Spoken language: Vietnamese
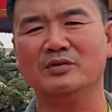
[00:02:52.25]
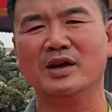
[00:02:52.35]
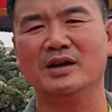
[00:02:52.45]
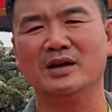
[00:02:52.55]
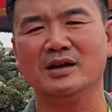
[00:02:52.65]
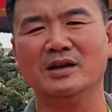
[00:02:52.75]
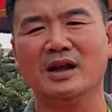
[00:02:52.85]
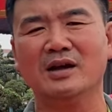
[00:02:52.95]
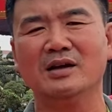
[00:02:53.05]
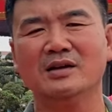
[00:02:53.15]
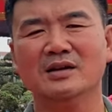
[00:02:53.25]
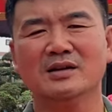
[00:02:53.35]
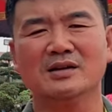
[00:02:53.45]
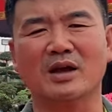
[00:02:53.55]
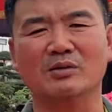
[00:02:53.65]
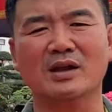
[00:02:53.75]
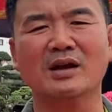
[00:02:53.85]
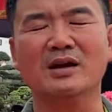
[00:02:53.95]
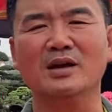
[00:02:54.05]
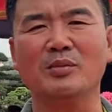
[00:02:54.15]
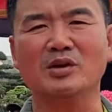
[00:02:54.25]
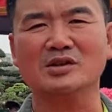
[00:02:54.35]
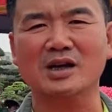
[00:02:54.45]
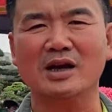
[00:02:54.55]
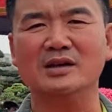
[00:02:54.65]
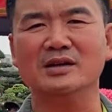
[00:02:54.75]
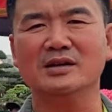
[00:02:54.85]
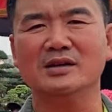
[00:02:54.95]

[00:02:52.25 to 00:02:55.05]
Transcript: về kỹ năng tạo tác cây bonsai